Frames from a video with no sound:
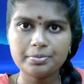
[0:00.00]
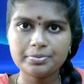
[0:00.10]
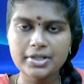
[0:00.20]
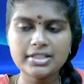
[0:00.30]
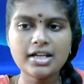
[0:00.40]

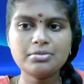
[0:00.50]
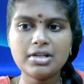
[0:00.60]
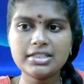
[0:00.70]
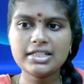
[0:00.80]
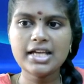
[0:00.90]
பிரதான்
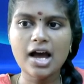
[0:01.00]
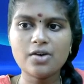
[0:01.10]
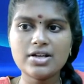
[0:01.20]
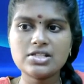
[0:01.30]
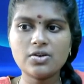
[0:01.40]
மந்திரி
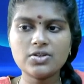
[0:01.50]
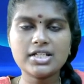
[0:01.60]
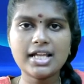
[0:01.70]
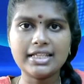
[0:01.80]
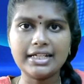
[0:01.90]
ஆவாஸ்
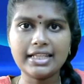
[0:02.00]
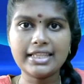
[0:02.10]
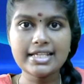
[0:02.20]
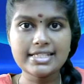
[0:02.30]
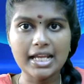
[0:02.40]
யோஜனா
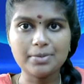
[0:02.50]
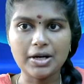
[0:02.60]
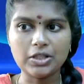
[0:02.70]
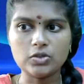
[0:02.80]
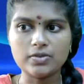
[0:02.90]
திட்டத்தை
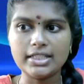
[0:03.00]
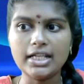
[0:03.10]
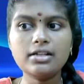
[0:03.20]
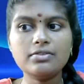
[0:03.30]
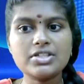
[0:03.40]

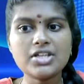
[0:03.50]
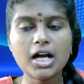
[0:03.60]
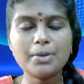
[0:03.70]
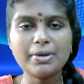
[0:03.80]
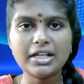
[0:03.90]
செயல்படுத்துவதில்
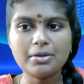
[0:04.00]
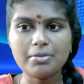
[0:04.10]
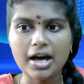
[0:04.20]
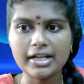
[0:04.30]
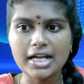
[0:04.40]
விசாகப்பட்டினம்
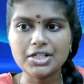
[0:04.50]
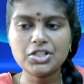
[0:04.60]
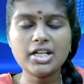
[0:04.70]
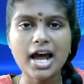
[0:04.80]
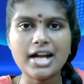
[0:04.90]

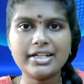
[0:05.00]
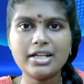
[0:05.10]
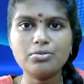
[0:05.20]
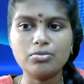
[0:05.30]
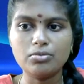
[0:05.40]
மகராட்சி
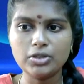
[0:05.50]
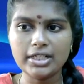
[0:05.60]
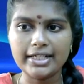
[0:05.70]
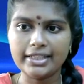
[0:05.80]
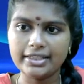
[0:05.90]
நாட்டின்
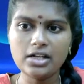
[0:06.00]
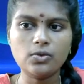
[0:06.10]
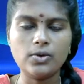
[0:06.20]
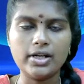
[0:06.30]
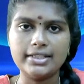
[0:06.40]
முதலிடத்தில்
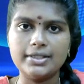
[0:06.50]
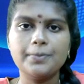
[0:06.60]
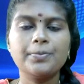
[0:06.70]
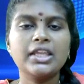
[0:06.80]
உள்ளது